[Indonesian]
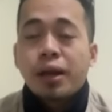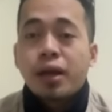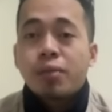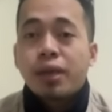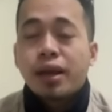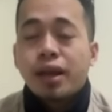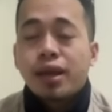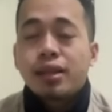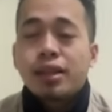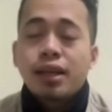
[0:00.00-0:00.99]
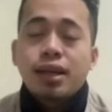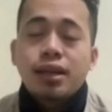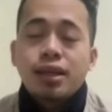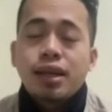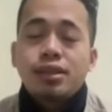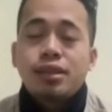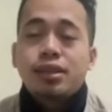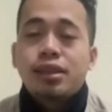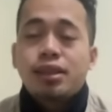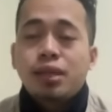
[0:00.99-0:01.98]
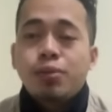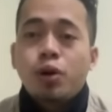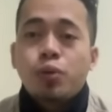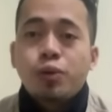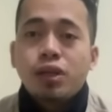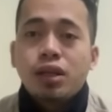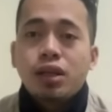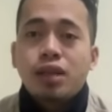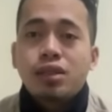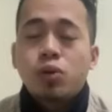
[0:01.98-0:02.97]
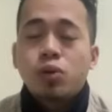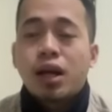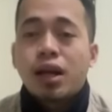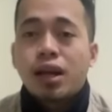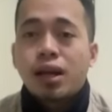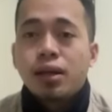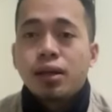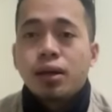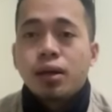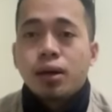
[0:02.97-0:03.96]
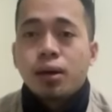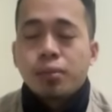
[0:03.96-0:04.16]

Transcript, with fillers: mereka-mereka uh, yang tinggal di Gaza City maupun di Gaza Utara uh,